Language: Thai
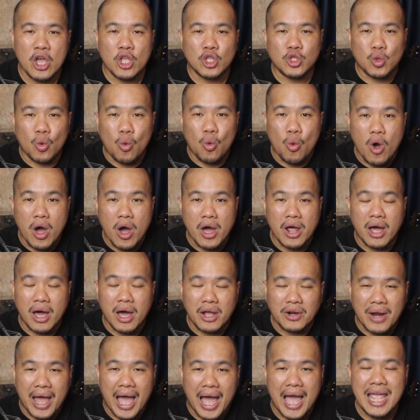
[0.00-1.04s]
ตัว
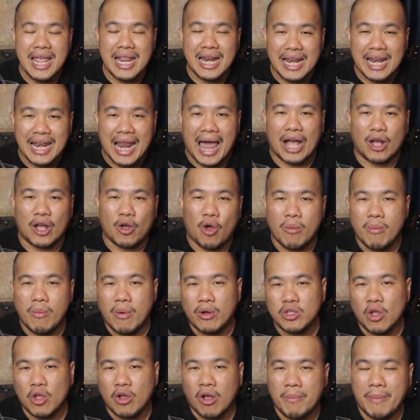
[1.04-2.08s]
ร้ายหลักของ
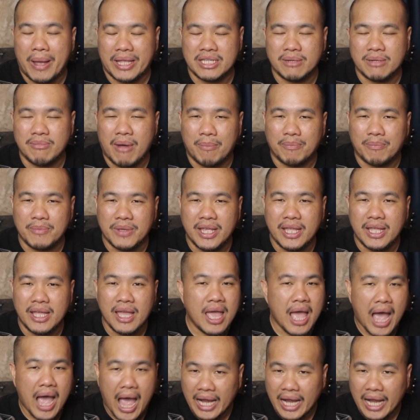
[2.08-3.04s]
Mortal Kombat ฉบับนี้อั